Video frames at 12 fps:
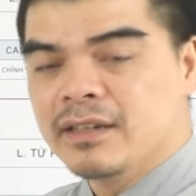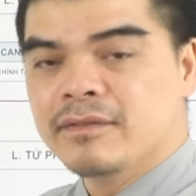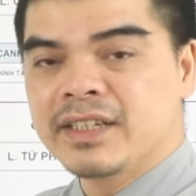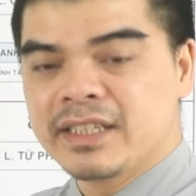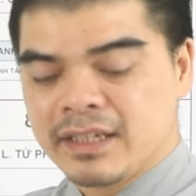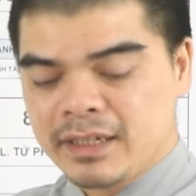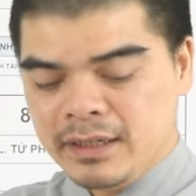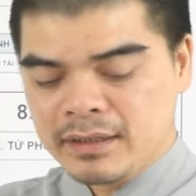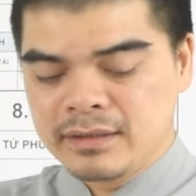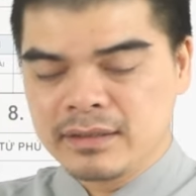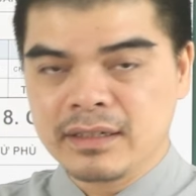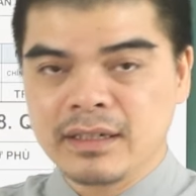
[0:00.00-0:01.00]
Vì thế,
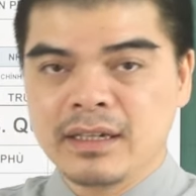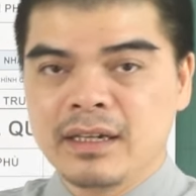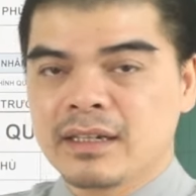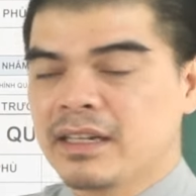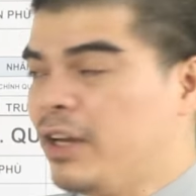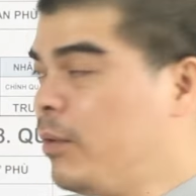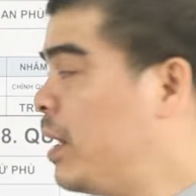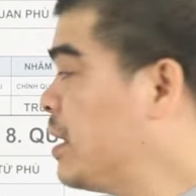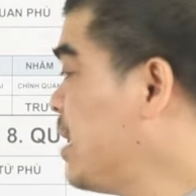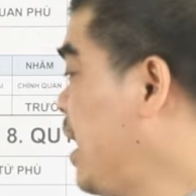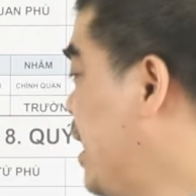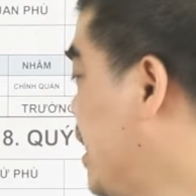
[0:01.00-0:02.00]
để hóa
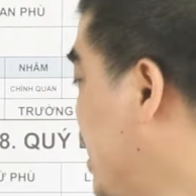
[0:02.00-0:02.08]
giải